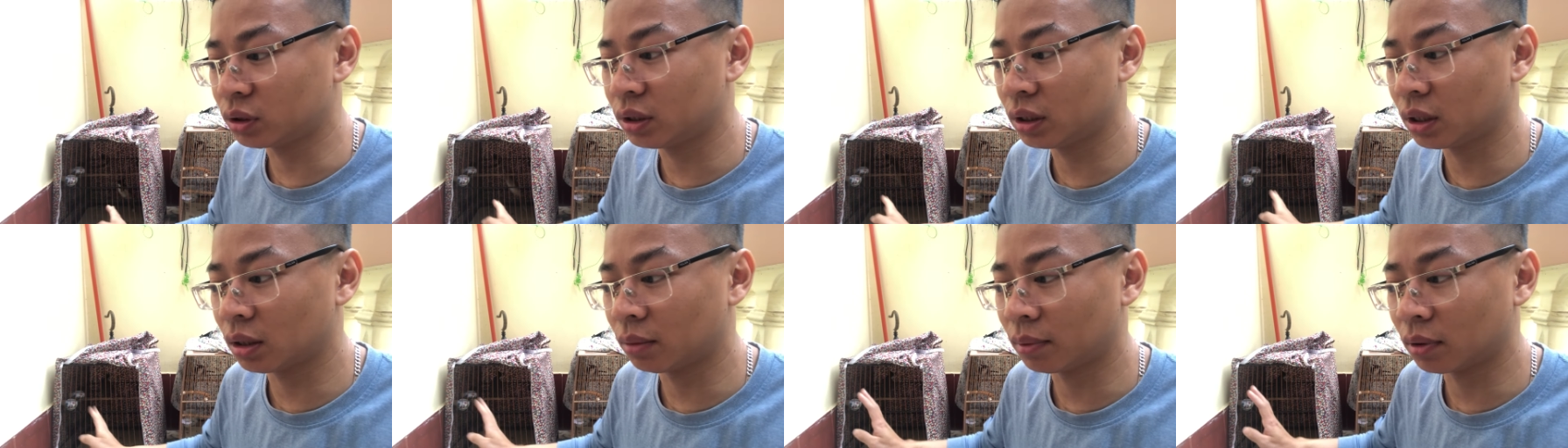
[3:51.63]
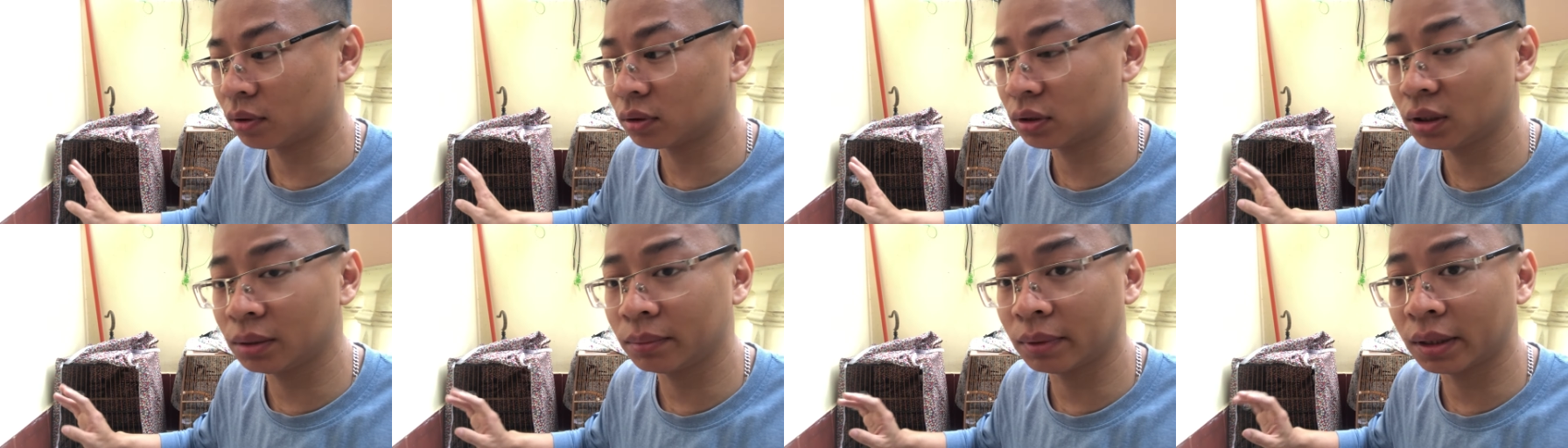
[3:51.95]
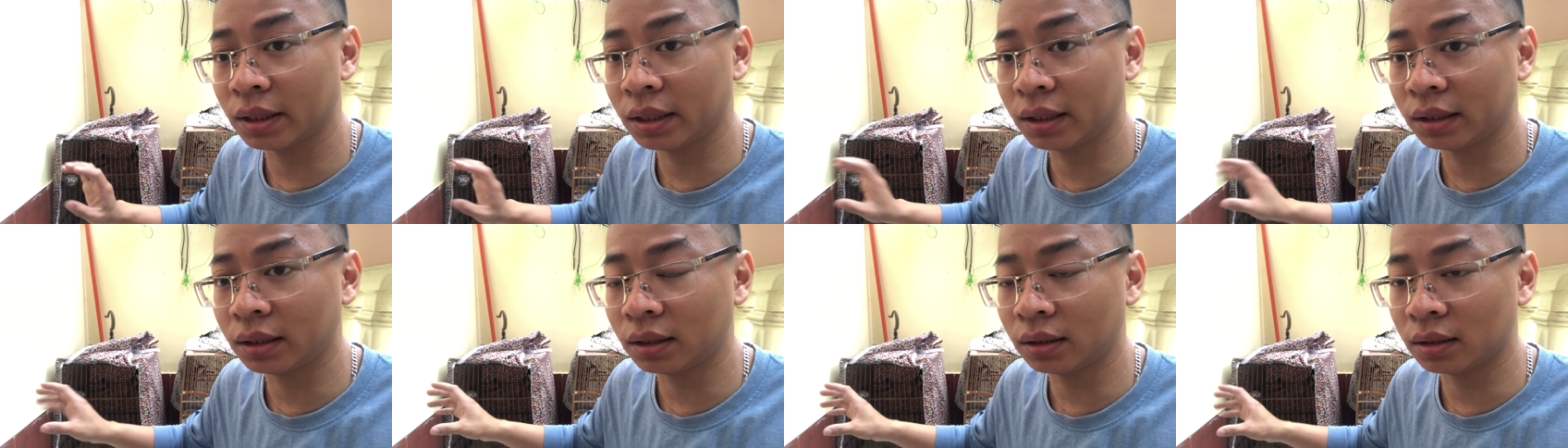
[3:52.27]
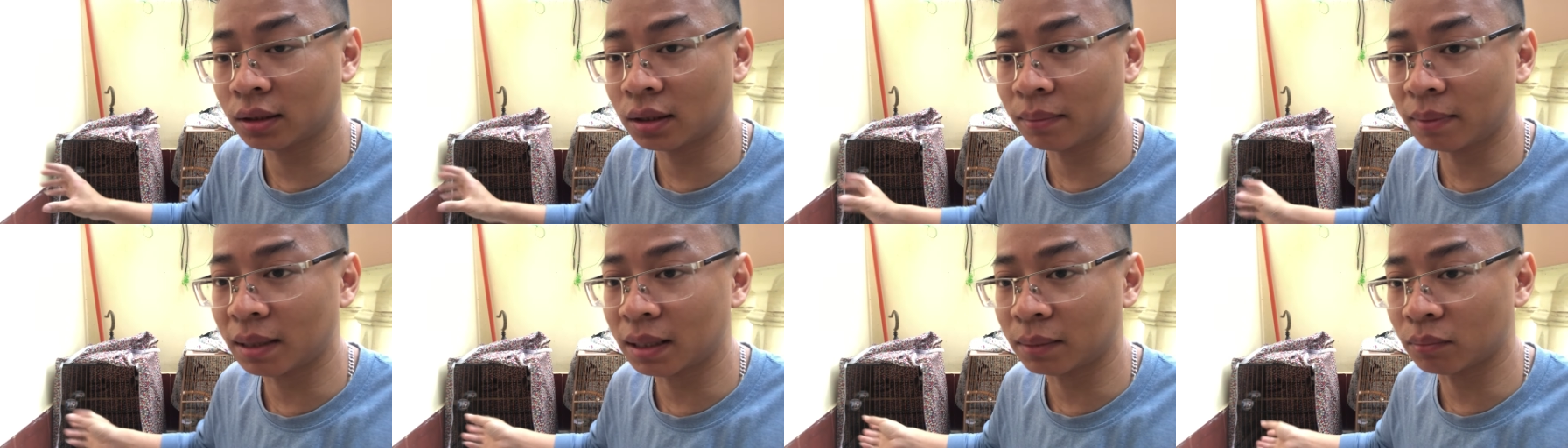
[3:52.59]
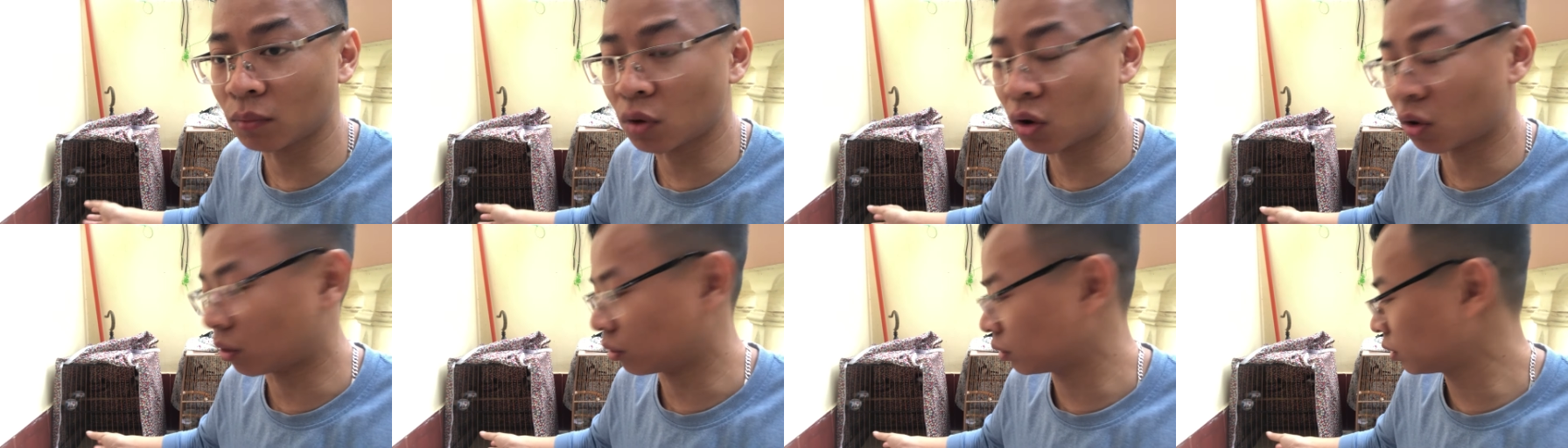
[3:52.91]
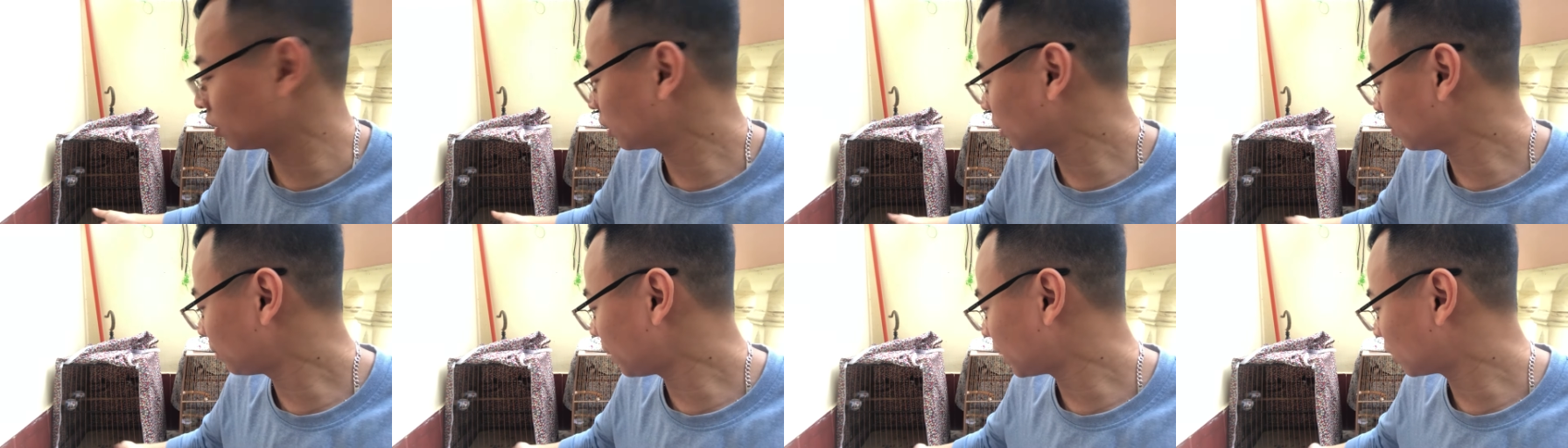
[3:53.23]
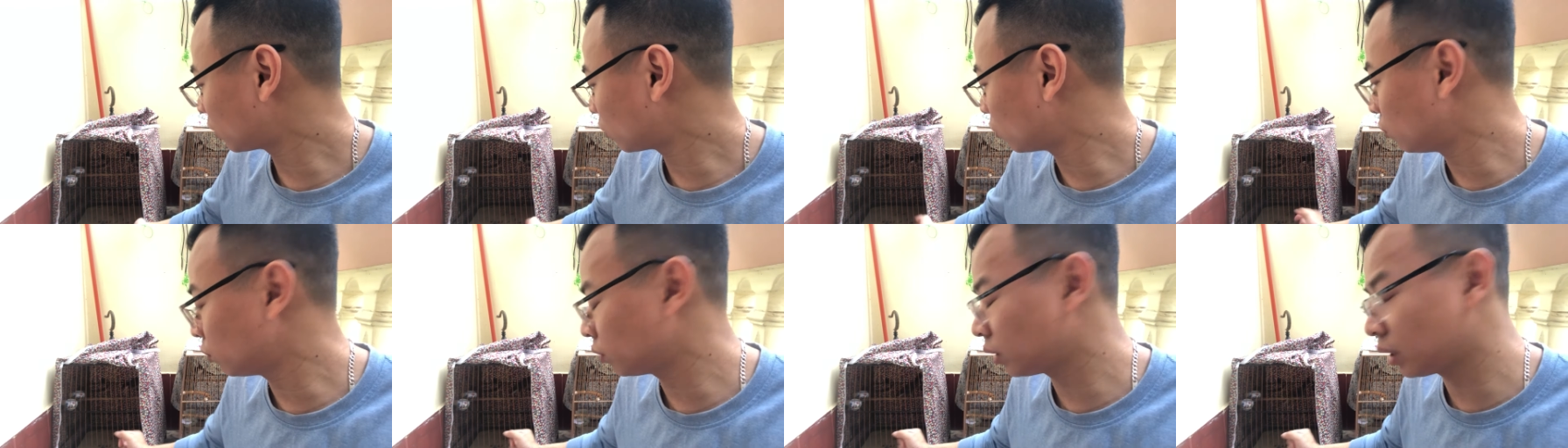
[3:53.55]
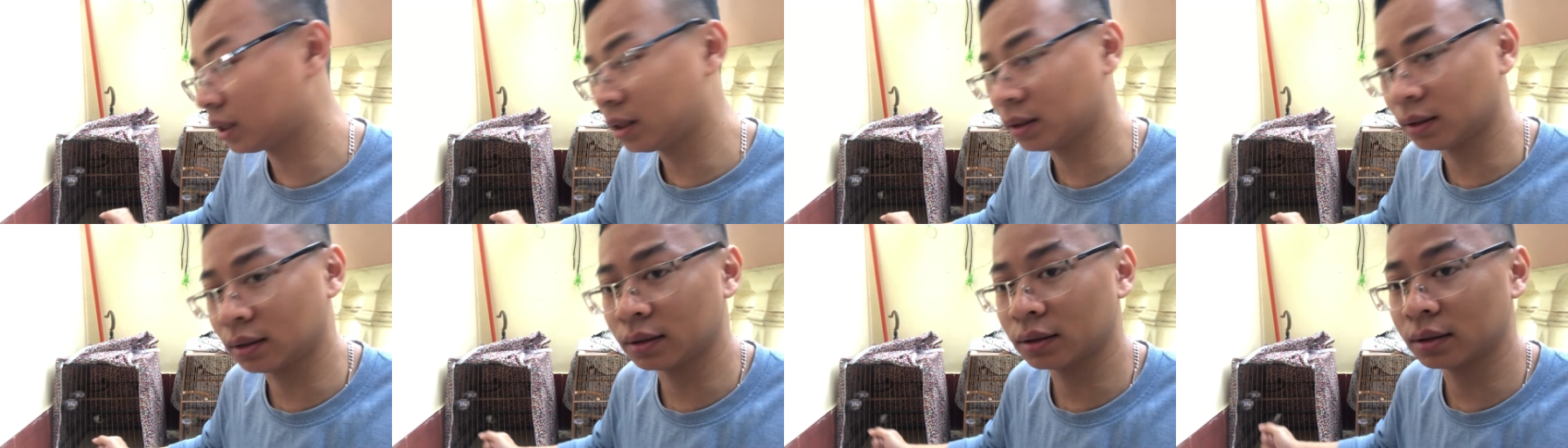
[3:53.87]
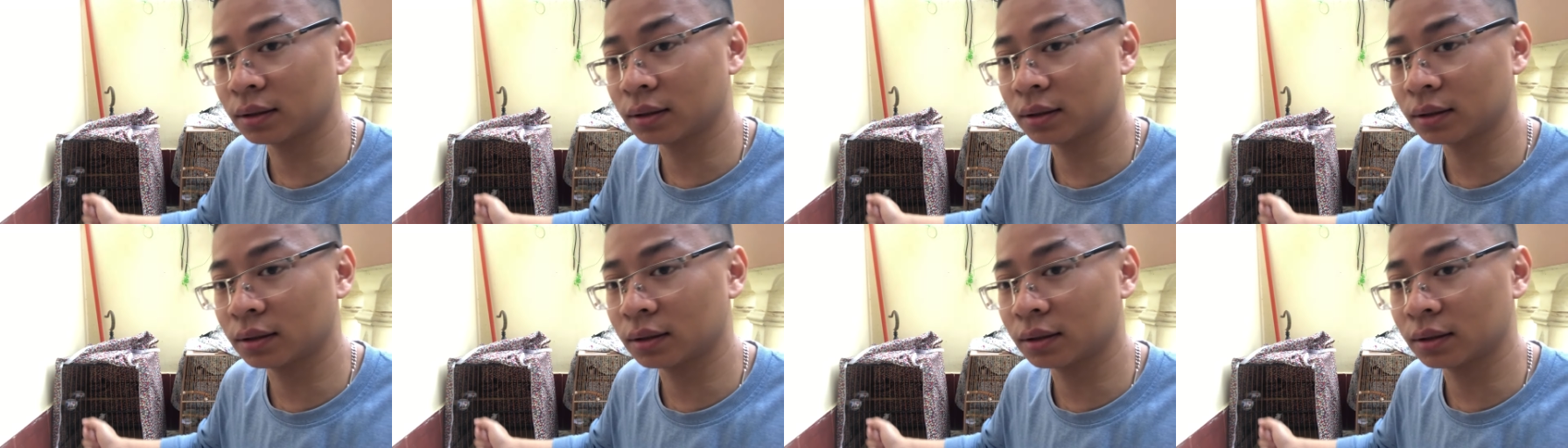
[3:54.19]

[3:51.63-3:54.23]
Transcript: chiều mà con chim ăn hết thì các bác bỏ những cái mảnh cũ đi,